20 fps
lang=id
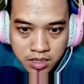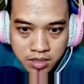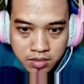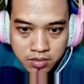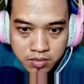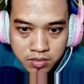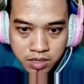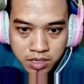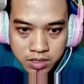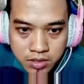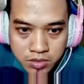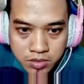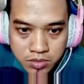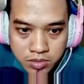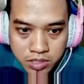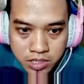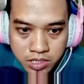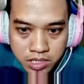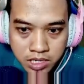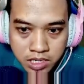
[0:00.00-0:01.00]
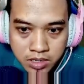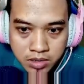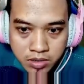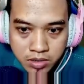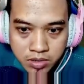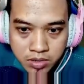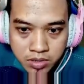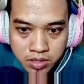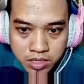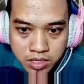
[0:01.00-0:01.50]
waduh ini nggak ada
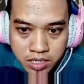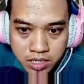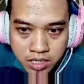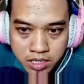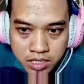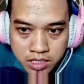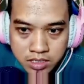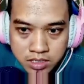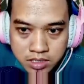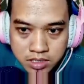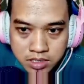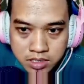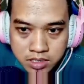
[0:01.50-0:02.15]
orang guys